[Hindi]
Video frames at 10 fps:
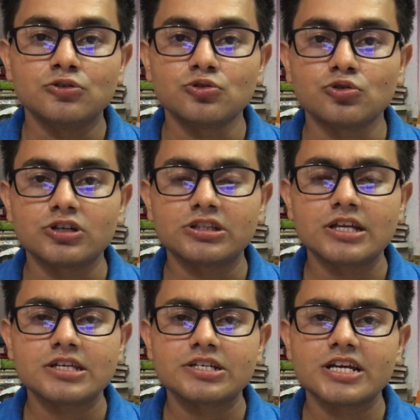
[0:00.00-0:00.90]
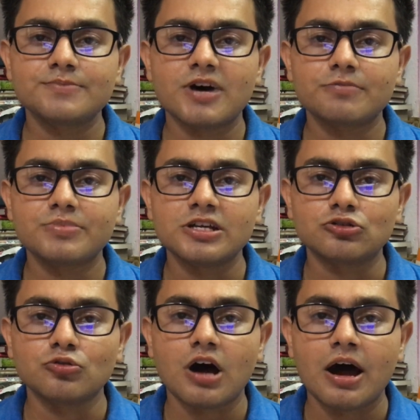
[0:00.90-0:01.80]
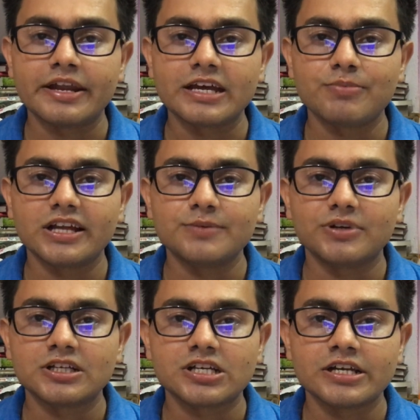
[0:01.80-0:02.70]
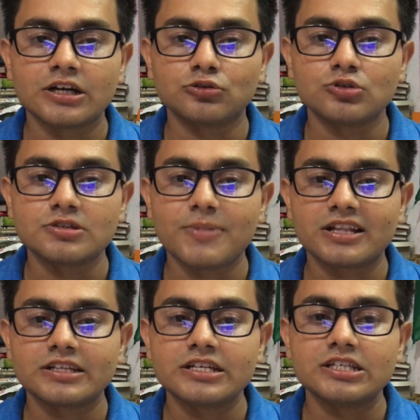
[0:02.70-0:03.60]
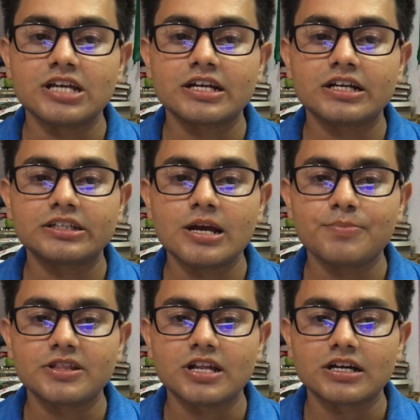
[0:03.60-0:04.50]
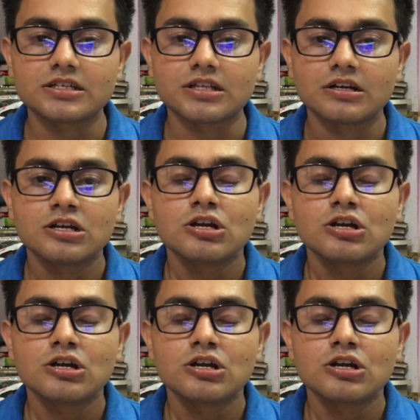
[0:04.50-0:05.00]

दोस्तों कितना सच है इस बात पे ये तो आने के बाद ही पता चलेगा तो इस बात के लिए इंतज़ार करते हैं पंद्रह अगस्त तक